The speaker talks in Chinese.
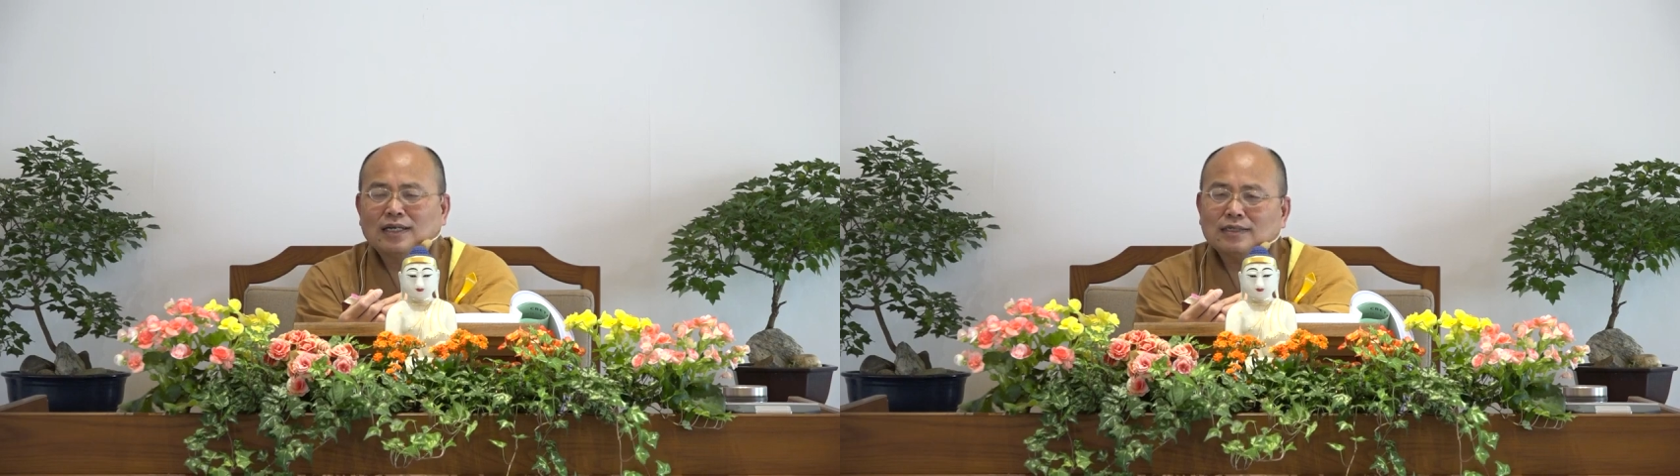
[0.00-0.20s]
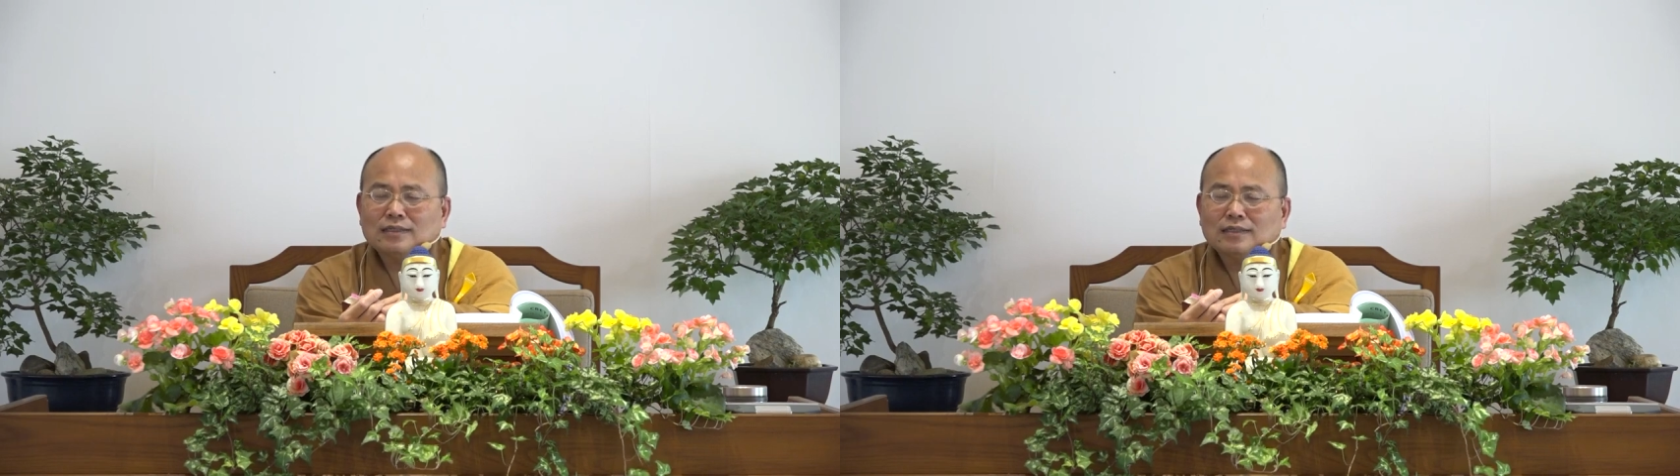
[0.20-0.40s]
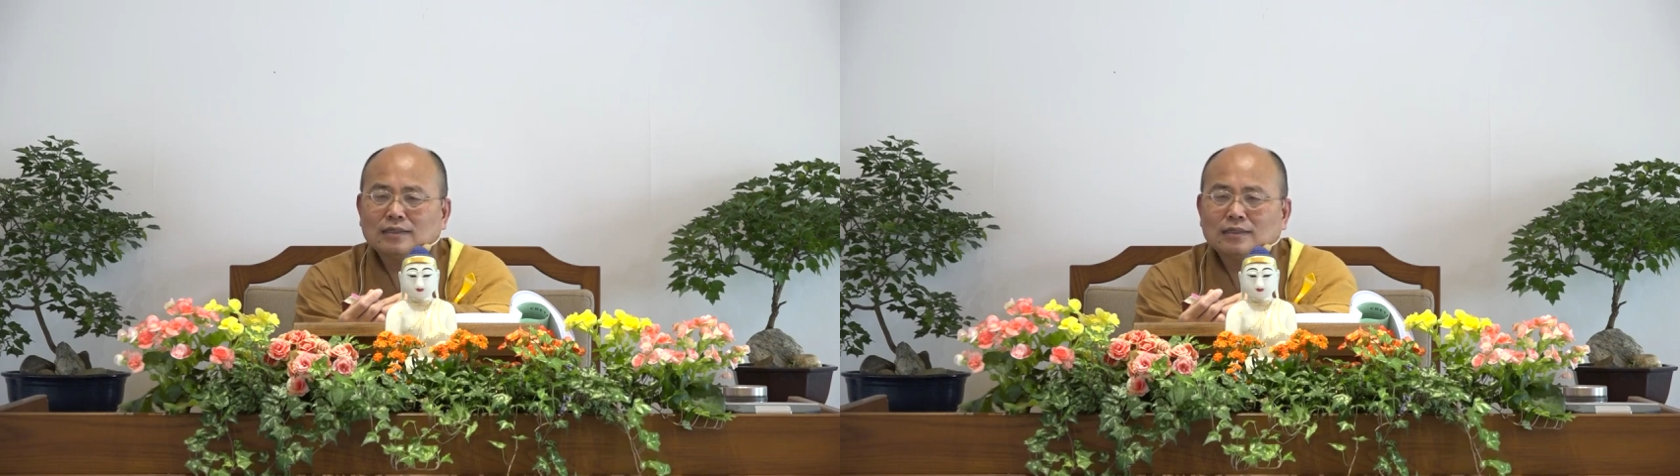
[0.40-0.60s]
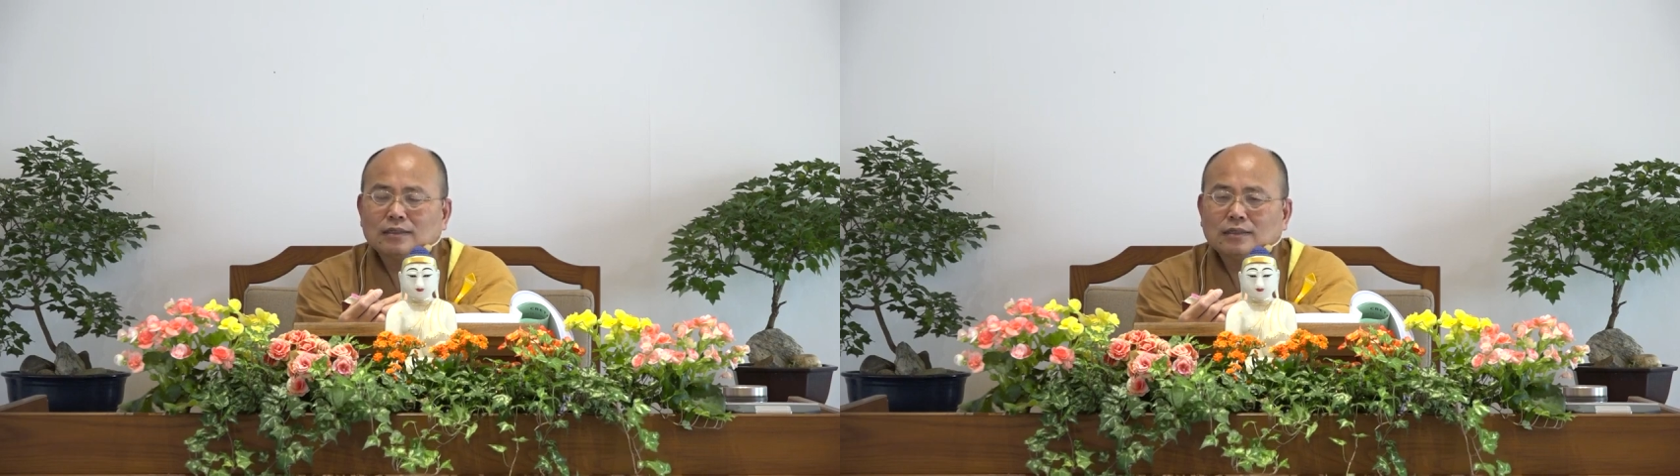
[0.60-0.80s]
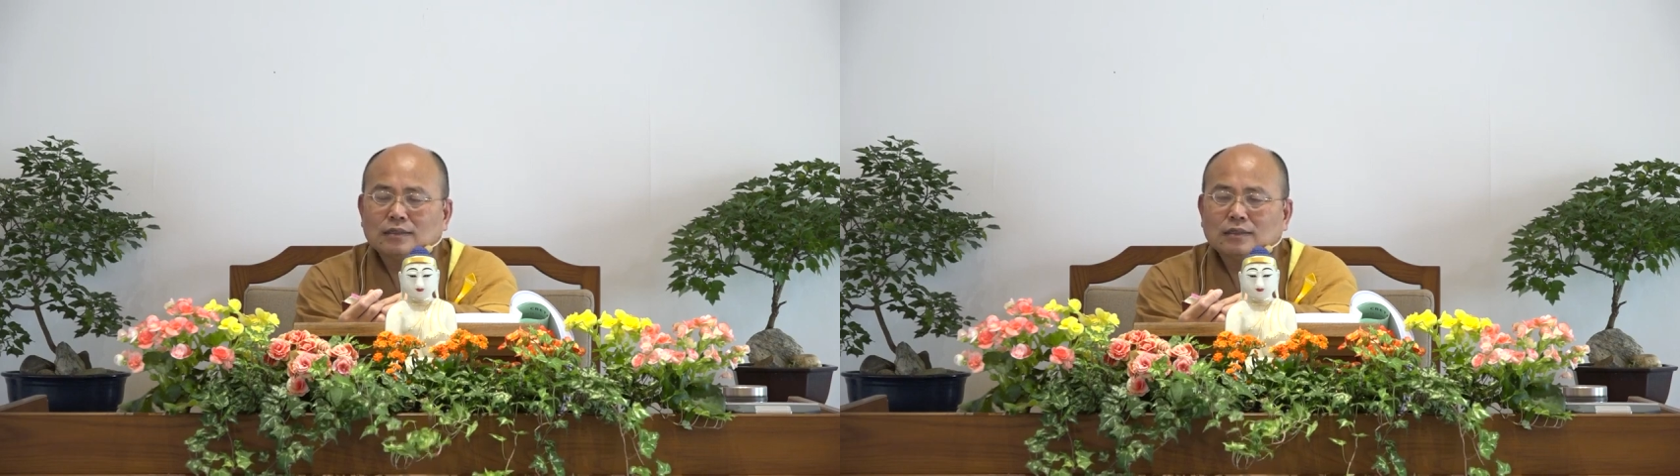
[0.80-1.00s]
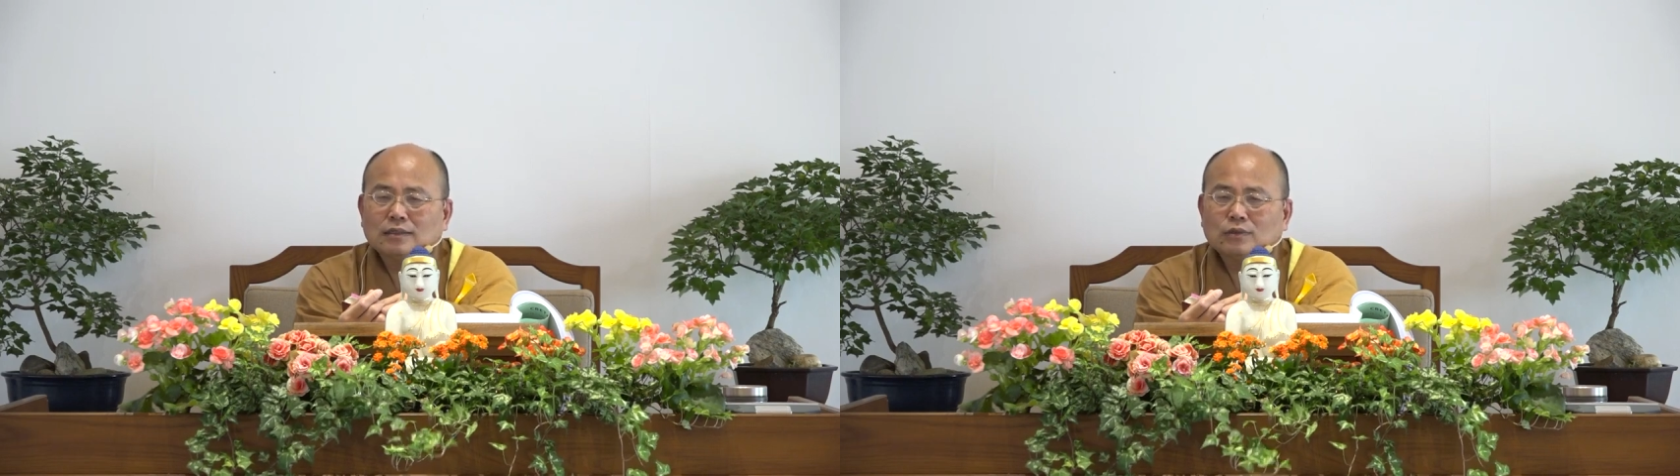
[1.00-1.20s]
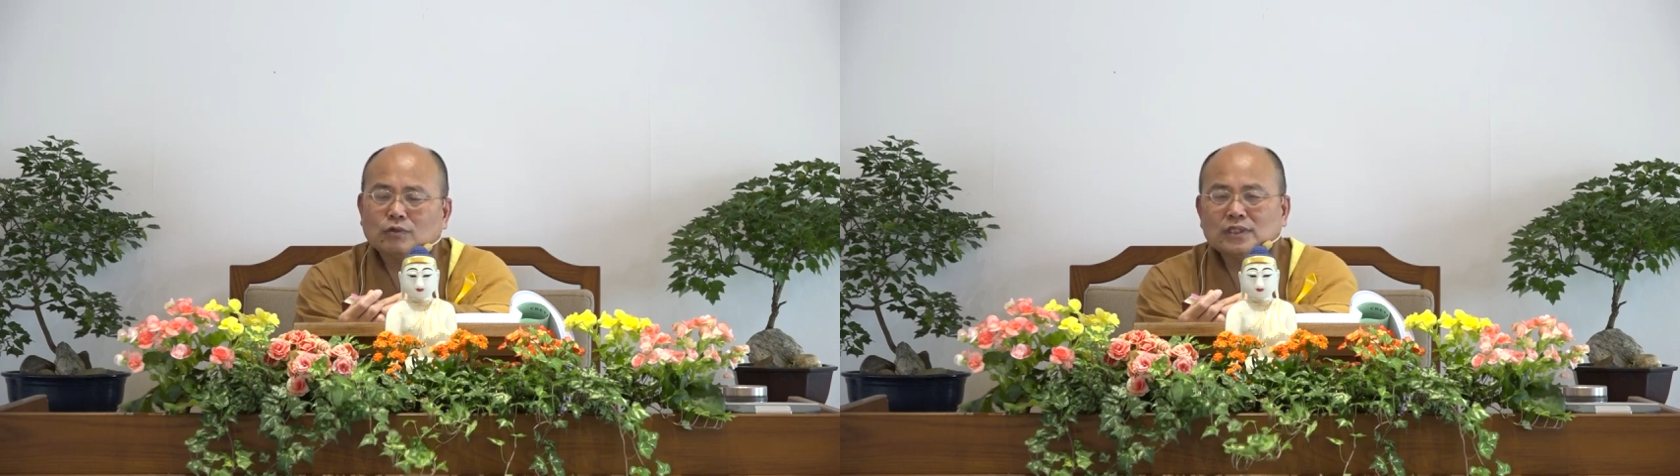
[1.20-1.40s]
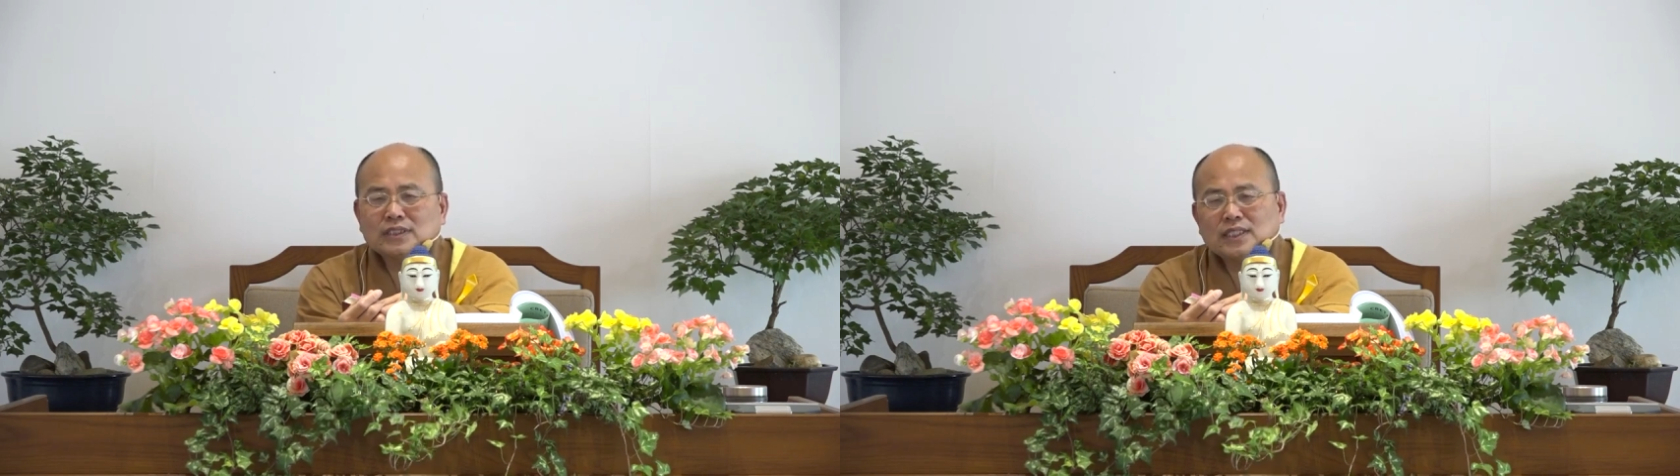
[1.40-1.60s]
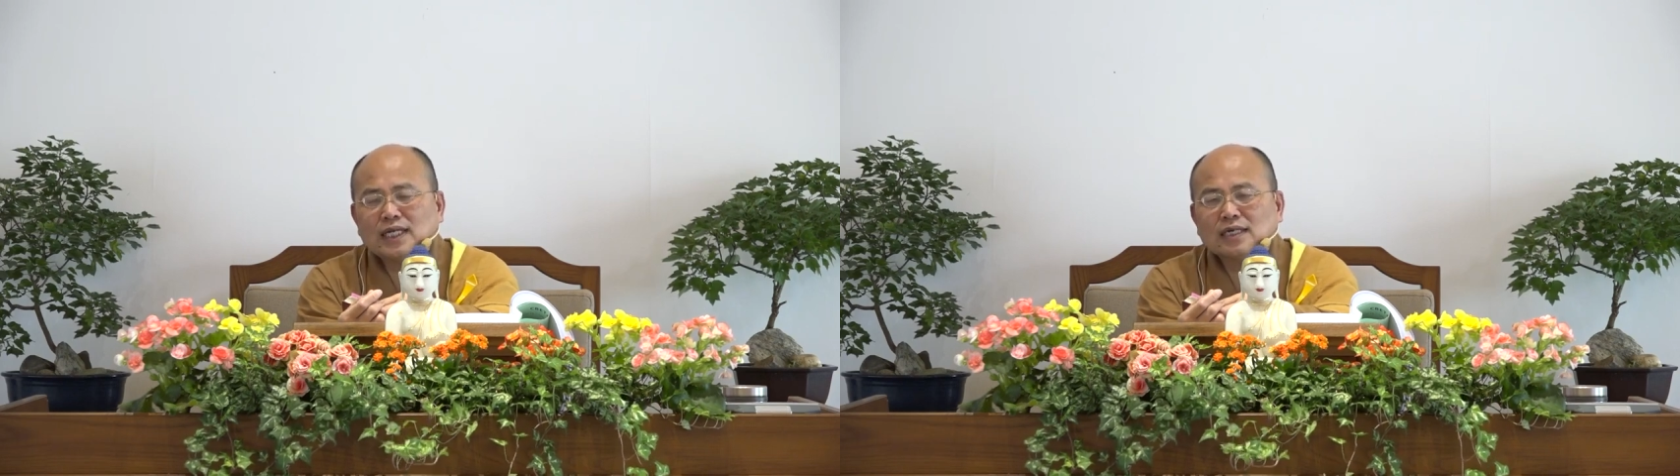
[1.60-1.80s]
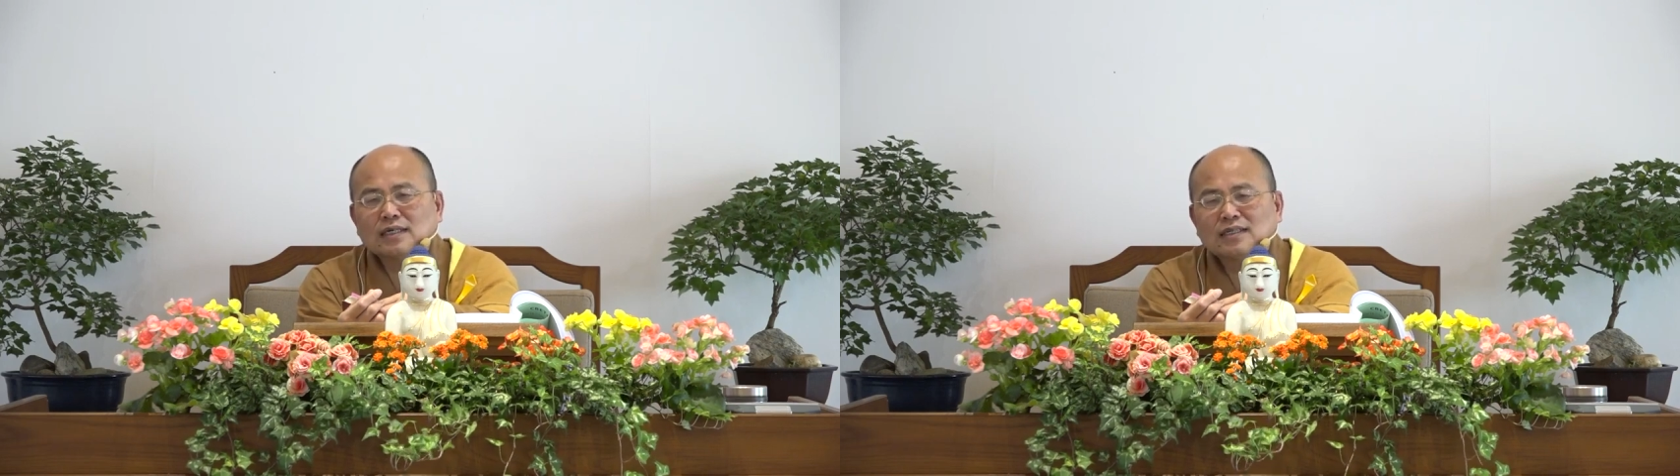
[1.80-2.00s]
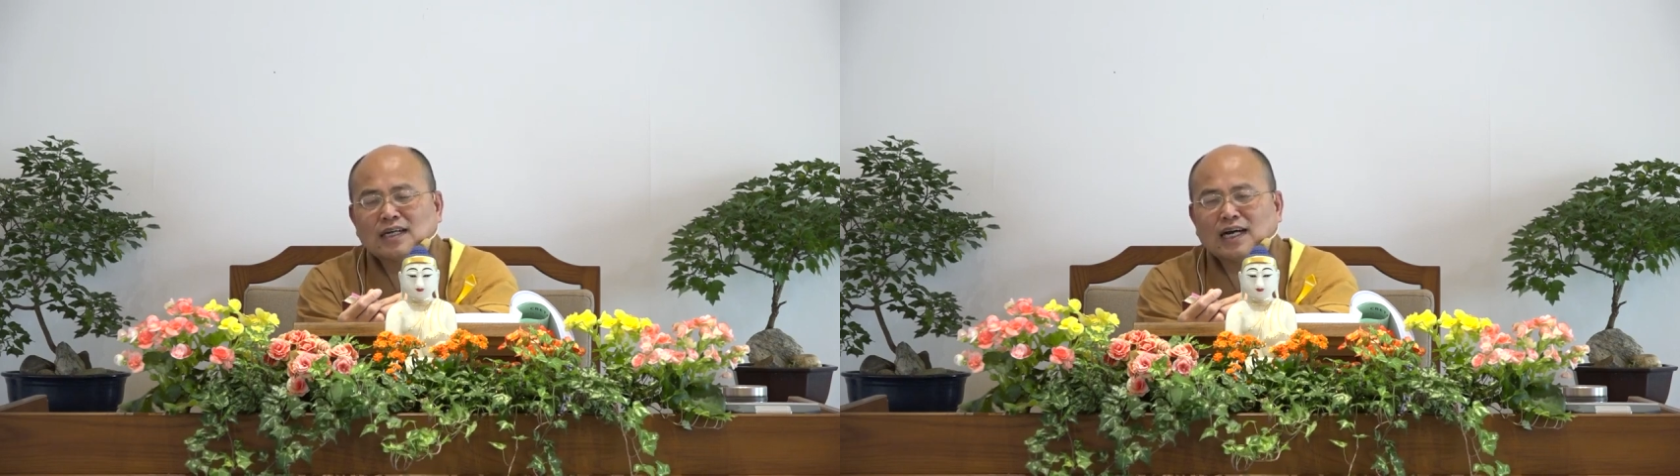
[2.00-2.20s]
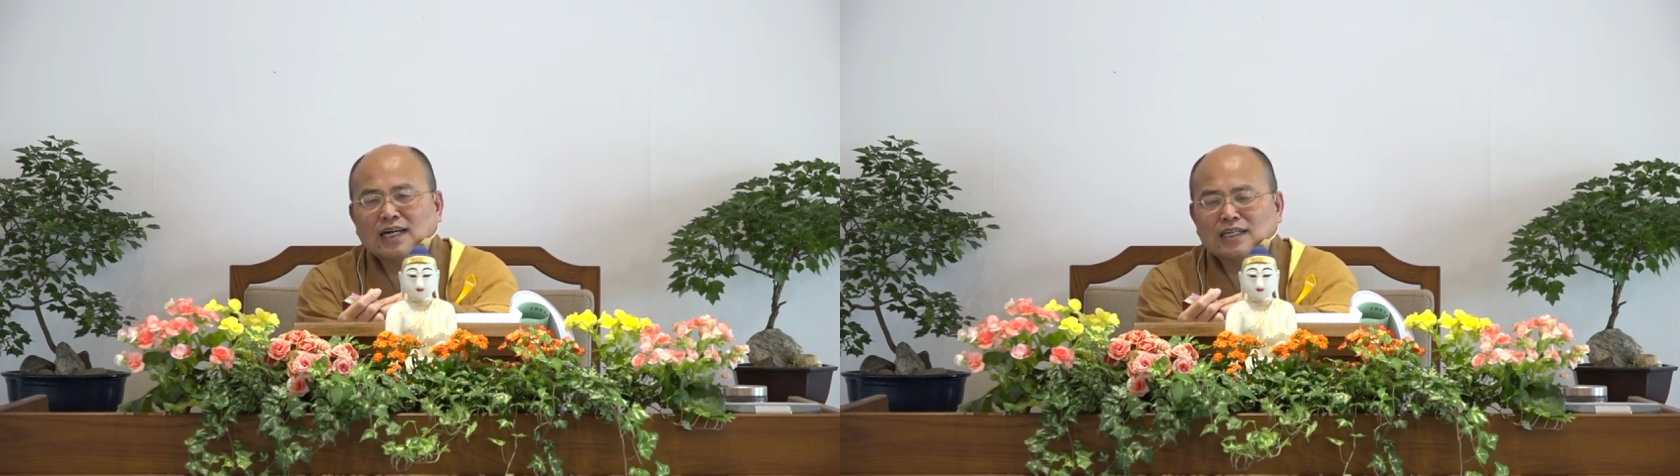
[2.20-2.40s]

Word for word: 那如果是这样啊，